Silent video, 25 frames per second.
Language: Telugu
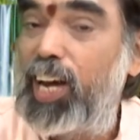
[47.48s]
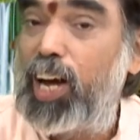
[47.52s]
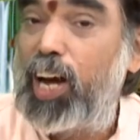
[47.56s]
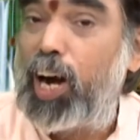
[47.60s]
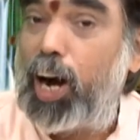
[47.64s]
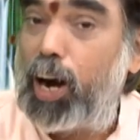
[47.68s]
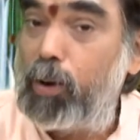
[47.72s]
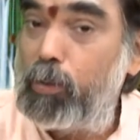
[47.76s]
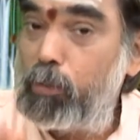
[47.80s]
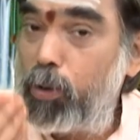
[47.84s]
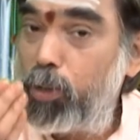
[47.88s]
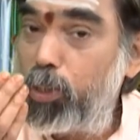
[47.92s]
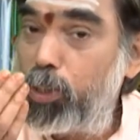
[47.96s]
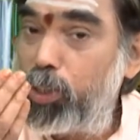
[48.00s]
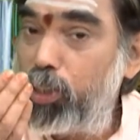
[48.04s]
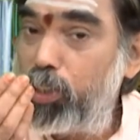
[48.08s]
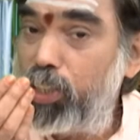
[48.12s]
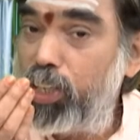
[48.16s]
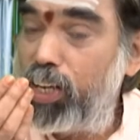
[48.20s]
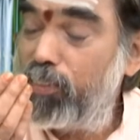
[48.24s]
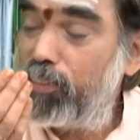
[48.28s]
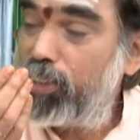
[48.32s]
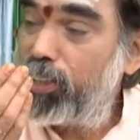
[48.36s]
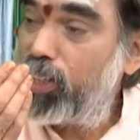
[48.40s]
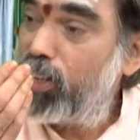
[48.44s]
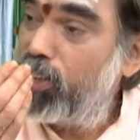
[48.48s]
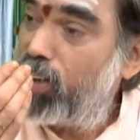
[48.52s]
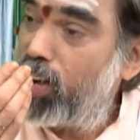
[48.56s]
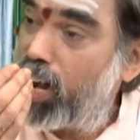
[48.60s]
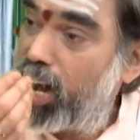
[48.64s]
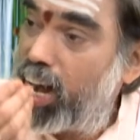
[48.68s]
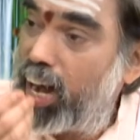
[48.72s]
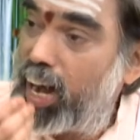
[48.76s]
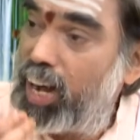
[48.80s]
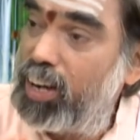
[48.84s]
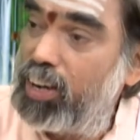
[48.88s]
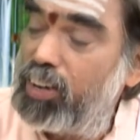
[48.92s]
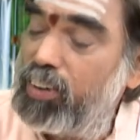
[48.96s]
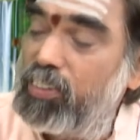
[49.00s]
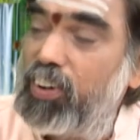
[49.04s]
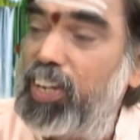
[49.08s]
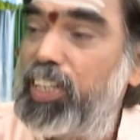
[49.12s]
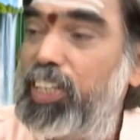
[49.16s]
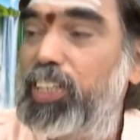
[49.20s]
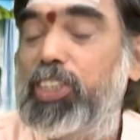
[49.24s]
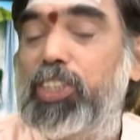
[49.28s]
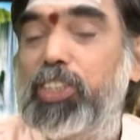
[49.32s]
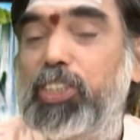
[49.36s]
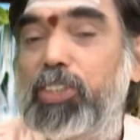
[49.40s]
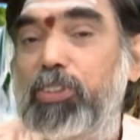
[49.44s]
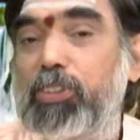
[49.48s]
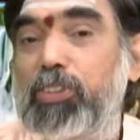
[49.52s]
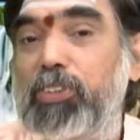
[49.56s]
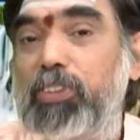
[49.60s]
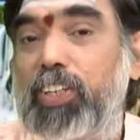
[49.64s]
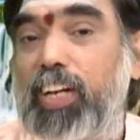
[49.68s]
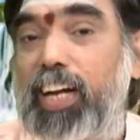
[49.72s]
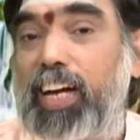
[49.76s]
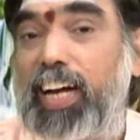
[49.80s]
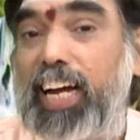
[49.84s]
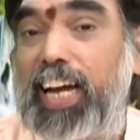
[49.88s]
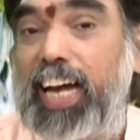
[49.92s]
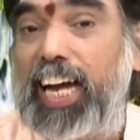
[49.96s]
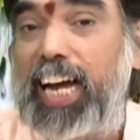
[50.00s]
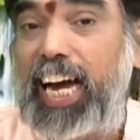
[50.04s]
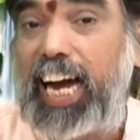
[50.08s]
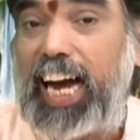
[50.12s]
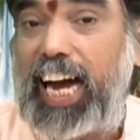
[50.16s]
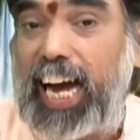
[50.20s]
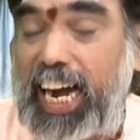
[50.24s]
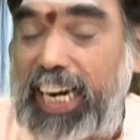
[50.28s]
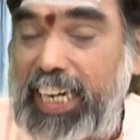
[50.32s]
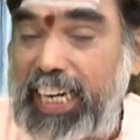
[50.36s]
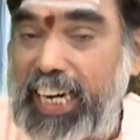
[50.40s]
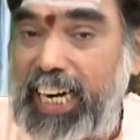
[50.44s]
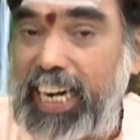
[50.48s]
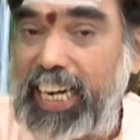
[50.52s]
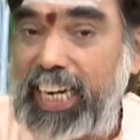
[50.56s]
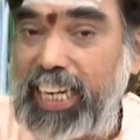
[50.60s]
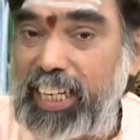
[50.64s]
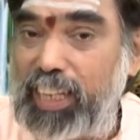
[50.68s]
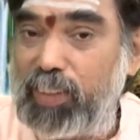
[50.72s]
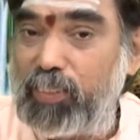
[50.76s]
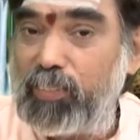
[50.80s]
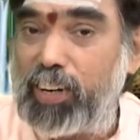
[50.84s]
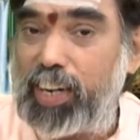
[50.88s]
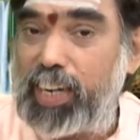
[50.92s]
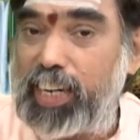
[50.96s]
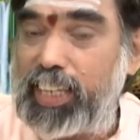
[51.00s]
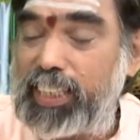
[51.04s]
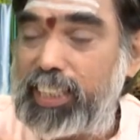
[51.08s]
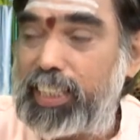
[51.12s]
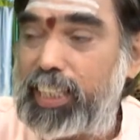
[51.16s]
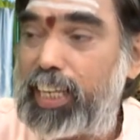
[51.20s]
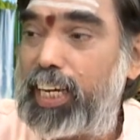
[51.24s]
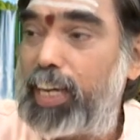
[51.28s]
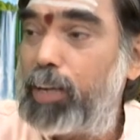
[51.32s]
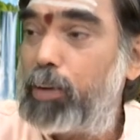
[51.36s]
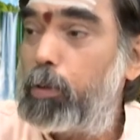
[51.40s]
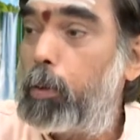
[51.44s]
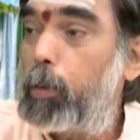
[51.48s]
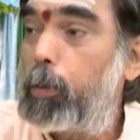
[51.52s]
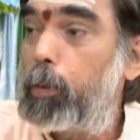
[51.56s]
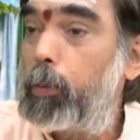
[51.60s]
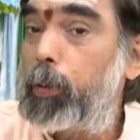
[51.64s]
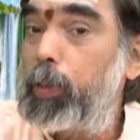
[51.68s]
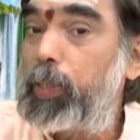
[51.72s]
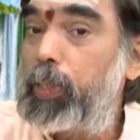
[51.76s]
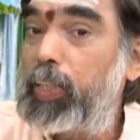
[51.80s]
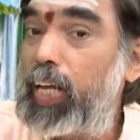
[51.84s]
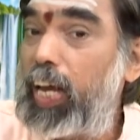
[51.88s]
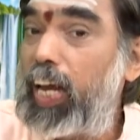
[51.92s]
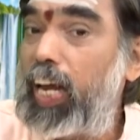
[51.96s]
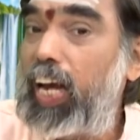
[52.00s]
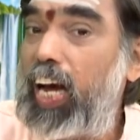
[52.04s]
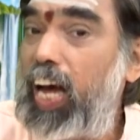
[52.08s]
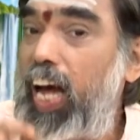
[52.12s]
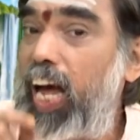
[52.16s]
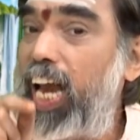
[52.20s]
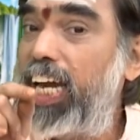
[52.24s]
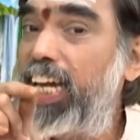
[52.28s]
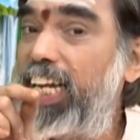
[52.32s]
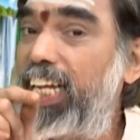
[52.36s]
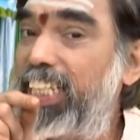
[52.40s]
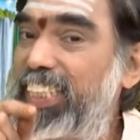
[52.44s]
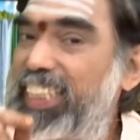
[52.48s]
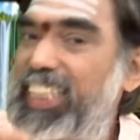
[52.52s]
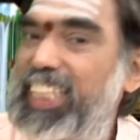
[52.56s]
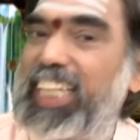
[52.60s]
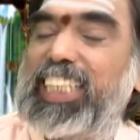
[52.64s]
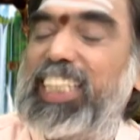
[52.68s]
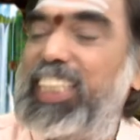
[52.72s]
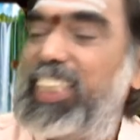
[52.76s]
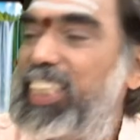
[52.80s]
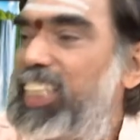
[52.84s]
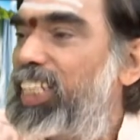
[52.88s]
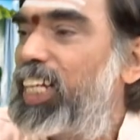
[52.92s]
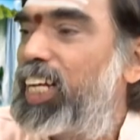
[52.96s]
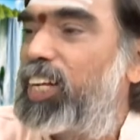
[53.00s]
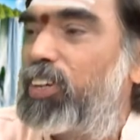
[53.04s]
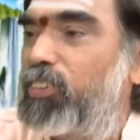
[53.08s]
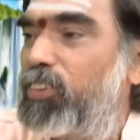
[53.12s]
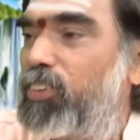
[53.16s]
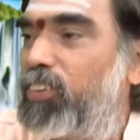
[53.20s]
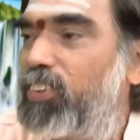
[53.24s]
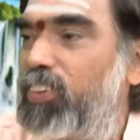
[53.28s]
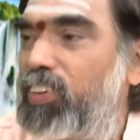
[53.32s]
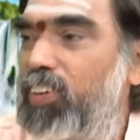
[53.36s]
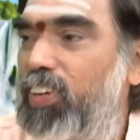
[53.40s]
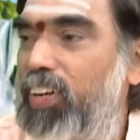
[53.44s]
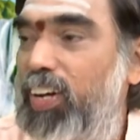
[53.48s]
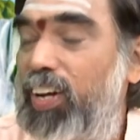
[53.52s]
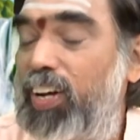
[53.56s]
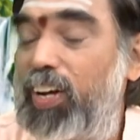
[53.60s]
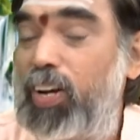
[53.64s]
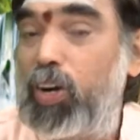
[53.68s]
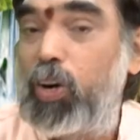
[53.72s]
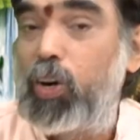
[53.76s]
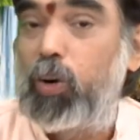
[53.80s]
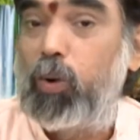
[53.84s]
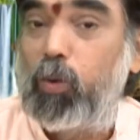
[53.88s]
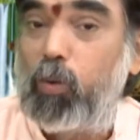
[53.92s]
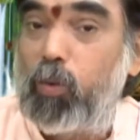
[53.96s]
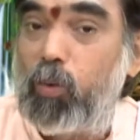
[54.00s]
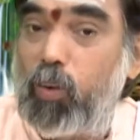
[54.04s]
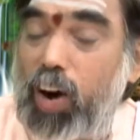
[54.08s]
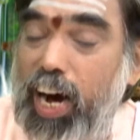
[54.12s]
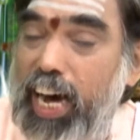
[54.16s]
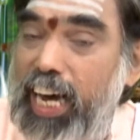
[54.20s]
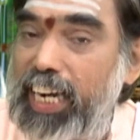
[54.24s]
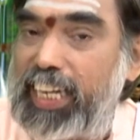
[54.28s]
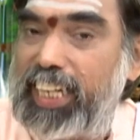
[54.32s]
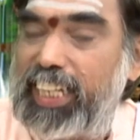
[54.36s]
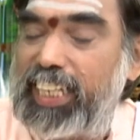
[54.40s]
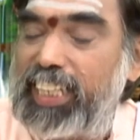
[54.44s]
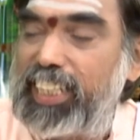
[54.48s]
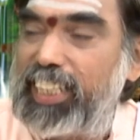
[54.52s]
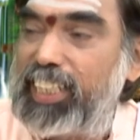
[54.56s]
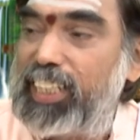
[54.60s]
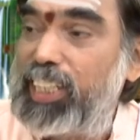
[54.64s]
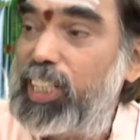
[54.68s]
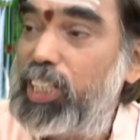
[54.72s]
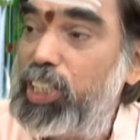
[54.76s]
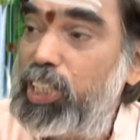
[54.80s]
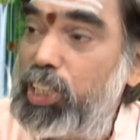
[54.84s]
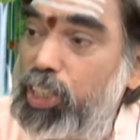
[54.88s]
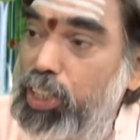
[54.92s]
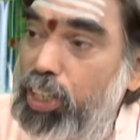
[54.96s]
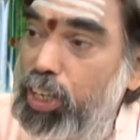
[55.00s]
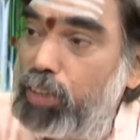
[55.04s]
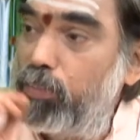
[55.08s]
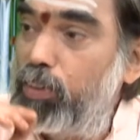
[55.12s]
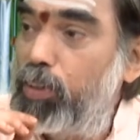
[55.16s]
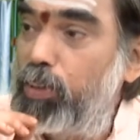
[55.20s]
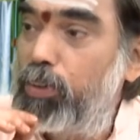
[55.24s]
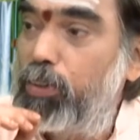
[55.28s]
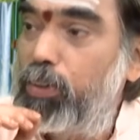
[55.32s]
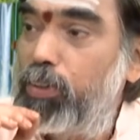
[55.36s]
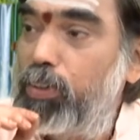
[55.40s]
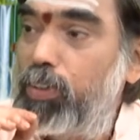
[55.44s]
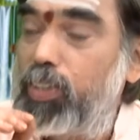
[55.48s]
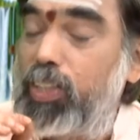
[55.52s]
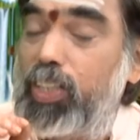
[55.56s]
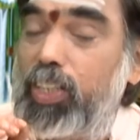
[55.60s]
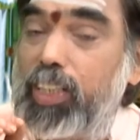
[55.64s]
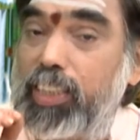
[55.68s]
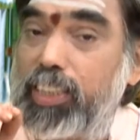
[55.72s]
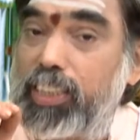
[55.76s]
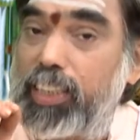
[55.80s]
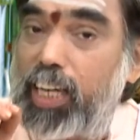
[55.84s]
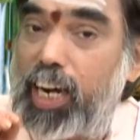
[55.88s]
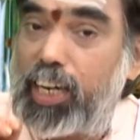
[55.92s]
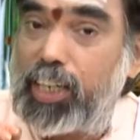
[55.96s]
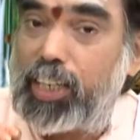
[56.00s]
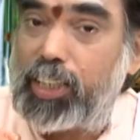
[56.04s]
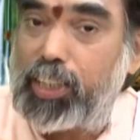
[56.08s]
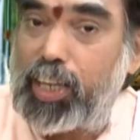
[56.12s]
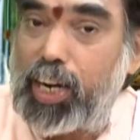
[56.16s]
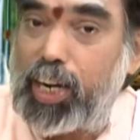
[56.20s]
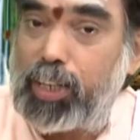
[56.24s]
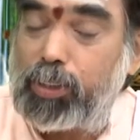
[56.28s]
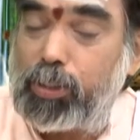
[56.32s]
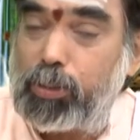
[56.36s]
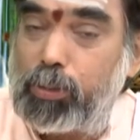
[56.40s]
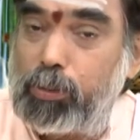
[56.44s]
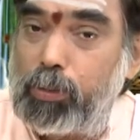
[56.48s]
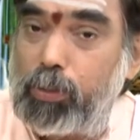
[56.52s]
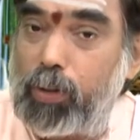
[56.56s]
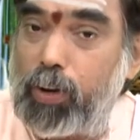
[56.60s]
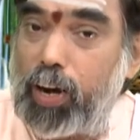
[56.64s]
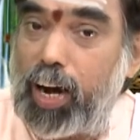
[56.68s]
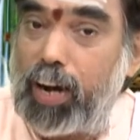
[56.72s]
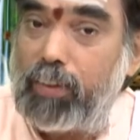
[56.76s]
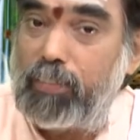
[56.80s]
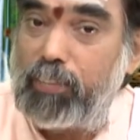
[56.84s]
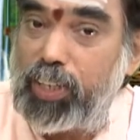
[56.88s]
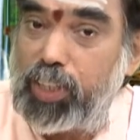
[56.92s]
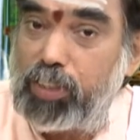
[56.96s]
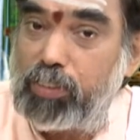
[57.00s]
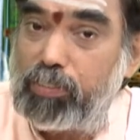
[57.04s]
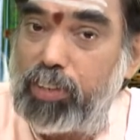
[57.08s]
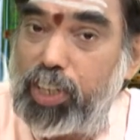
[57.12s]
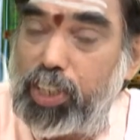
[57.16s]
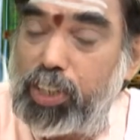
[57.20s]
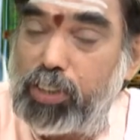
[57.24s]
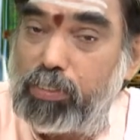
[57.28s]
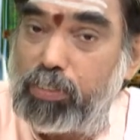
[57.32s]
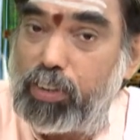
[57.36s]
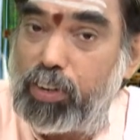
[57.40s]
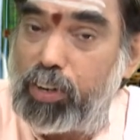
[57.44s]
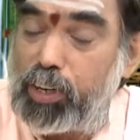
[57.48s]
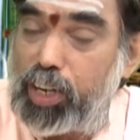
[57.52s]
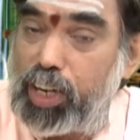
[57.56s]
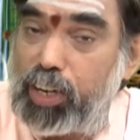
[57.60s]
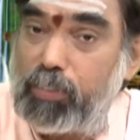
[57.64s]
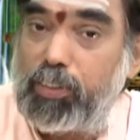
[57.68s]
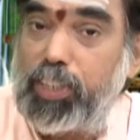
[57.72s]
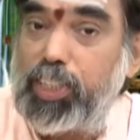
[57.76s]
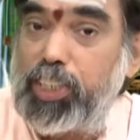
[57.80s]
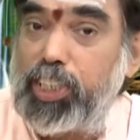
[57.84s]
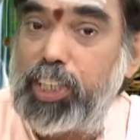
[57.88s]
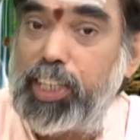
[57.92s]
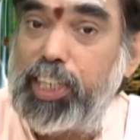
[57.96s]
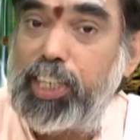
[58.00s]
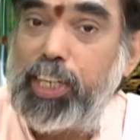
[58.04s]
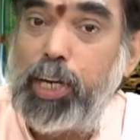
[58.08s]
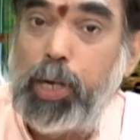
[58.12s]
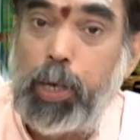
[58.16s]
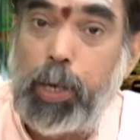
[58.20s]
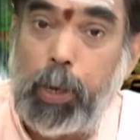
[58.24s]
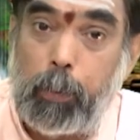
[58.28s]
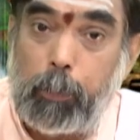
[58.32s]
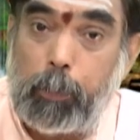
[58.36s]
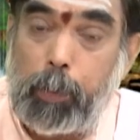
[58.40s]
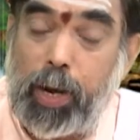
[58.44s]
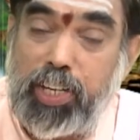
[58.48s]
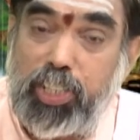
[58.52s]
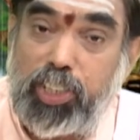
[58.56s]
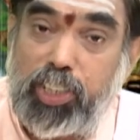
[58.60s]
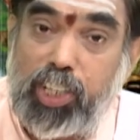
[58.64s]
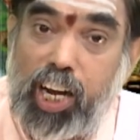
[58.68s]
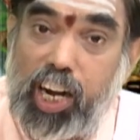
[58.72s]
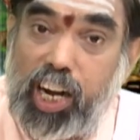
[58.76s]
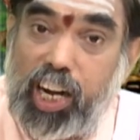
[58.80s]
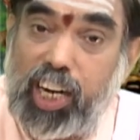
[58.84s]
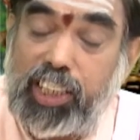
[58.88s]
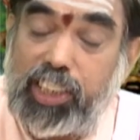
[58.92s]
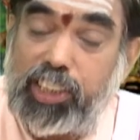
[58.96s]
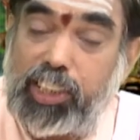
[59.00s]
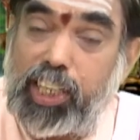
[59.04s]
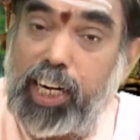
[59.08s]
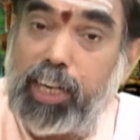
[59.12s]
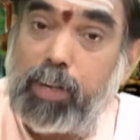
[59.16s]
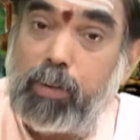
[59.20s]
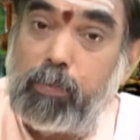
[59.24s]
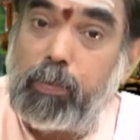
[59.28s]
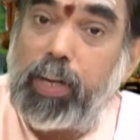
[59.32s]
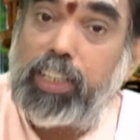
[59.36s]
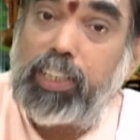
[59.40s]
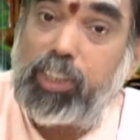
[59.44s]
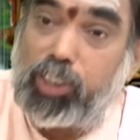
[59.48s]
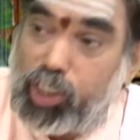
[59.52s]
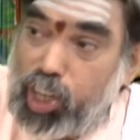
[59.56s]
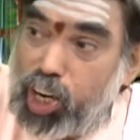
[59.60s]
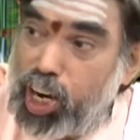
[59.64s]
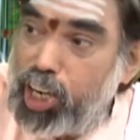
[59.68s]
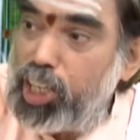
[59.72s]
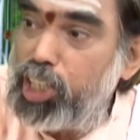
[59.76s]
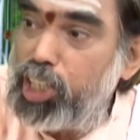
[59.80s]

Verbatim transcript: ఆ మృత్యుదేవతను ఆహ్వానిస్తూ అక్కడ ఎవరైతే దేహాన్ని త్యజిస్తారో వారి చెవిలో సాక్షాత్తు ఆ విశ్వేశ్వరుడే వచ్చి పంచారాక్షరి మంత్రాన్ని